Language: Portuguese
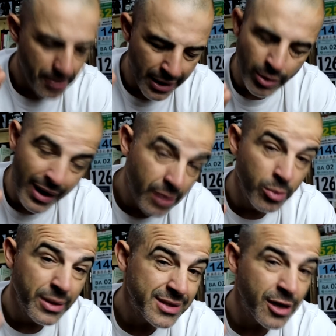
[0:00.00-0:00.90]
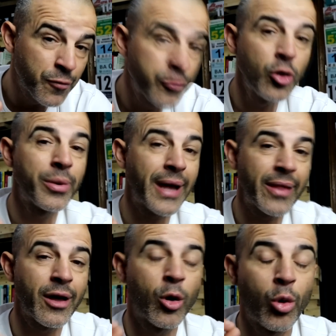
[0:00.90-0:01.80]
Primeiro, em que momentos é que eu fui
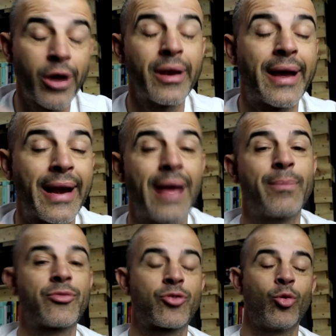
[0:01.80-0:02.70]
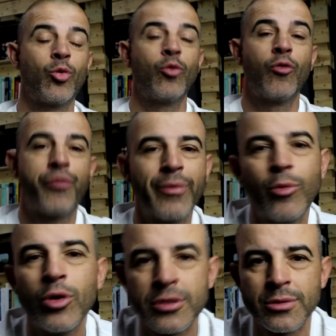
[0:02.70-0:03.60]
obrigado a recorrer a cremes? O, o
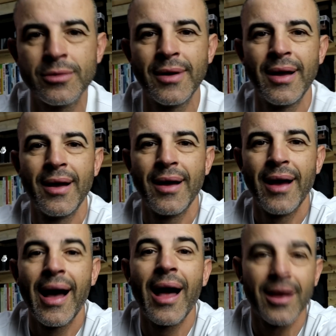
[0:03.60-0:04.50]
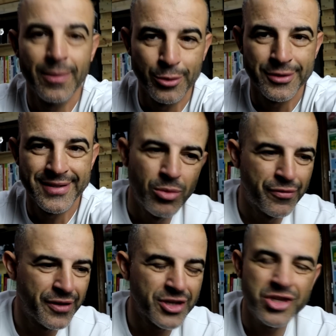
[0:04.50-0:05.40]
famoso Hollywood. Uma
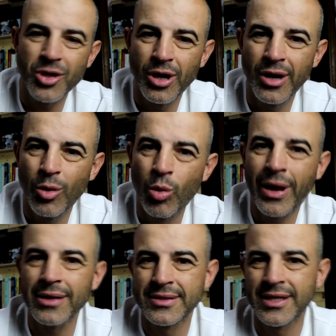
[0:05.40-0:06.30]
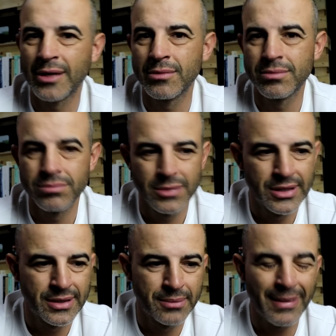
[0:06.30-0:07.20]
vez, uh, um calção
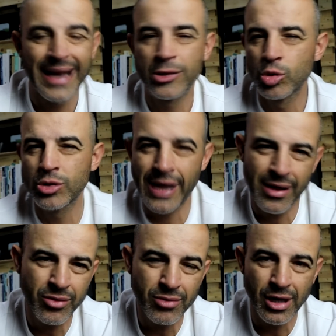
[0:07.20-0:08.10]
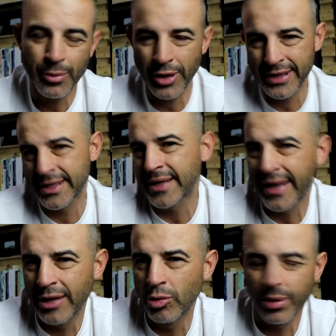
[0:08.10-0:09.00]
uh, mais usado, e que por acaso deve estar
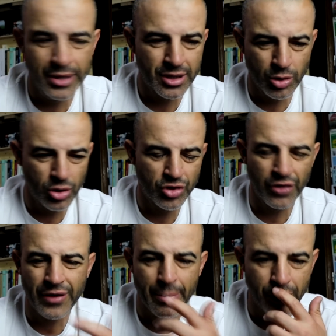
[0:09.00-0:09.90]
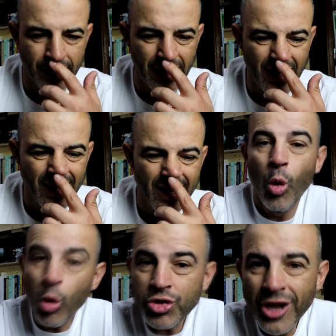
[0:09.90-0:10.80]
aqui no gabinete que eu deixei ficar por aqui,
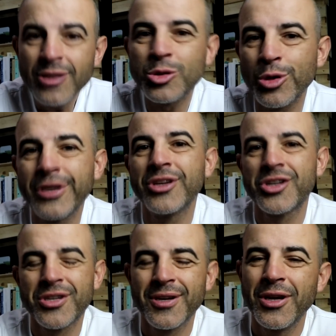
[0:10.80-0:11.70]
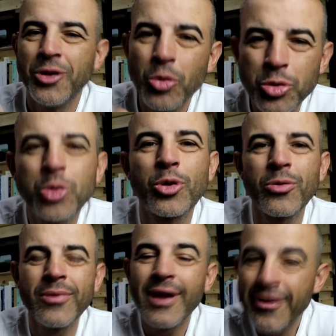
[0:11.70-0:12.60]
os calções não
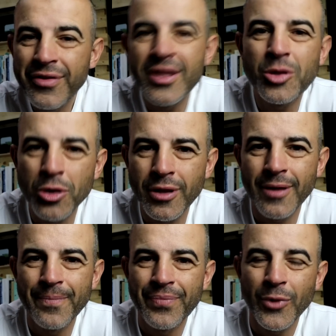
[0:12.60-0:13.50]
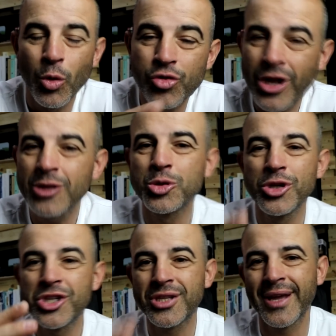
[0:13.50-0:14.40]
duram a vida toda. Os
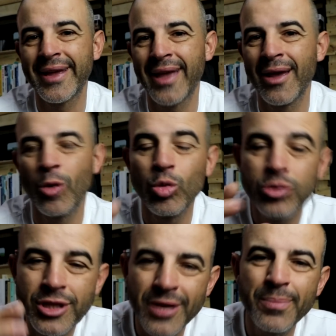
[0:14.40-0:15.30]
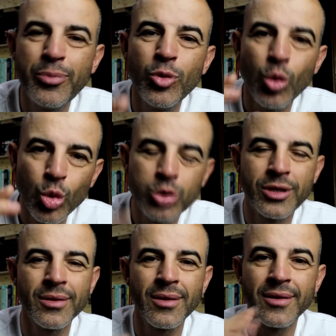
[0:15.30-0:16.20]
calções têm um tempo
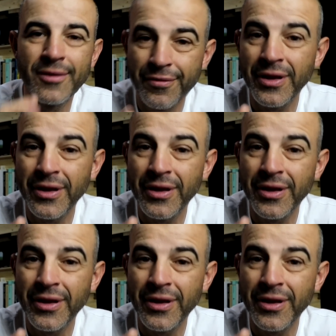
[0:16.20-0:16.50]
útil de